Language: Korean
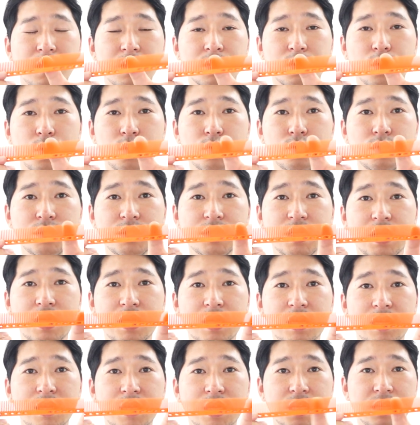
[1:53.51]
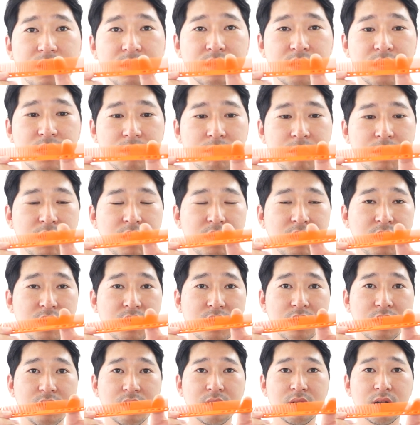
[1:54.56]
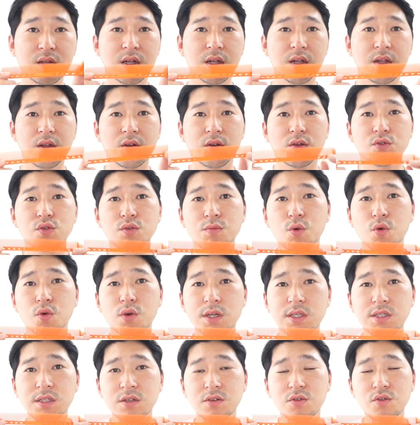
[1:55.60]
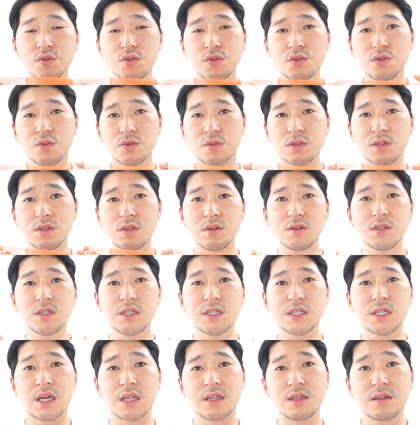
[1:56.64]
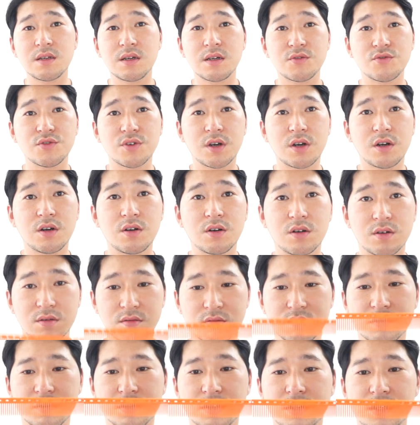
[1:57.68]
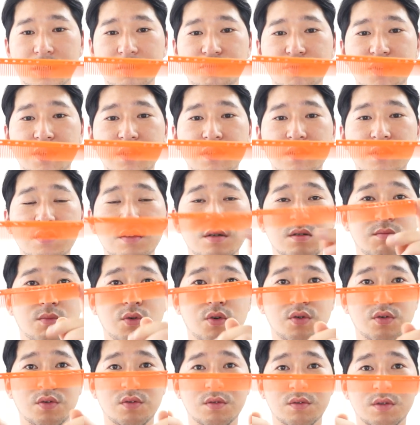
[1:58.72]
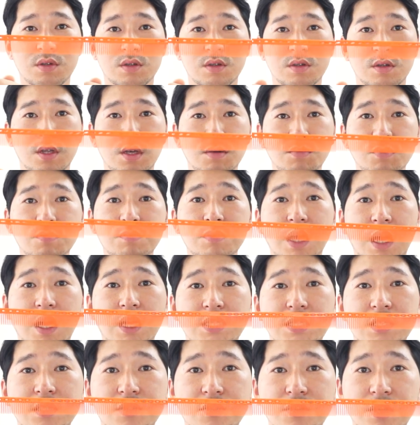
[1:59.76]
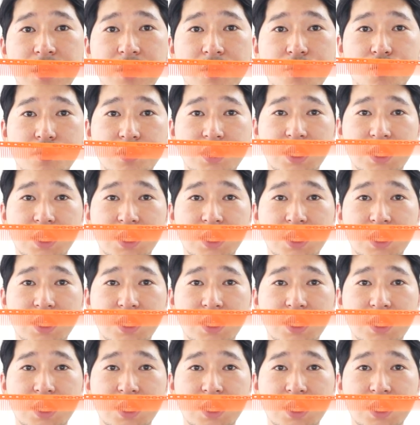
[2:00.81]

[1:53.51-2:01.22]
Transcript: 고운쌀의 느낌이 좀 오래 써도 끊어지지 않더라고요. 이 브랜드 뭐 대부분 다 아실 거라고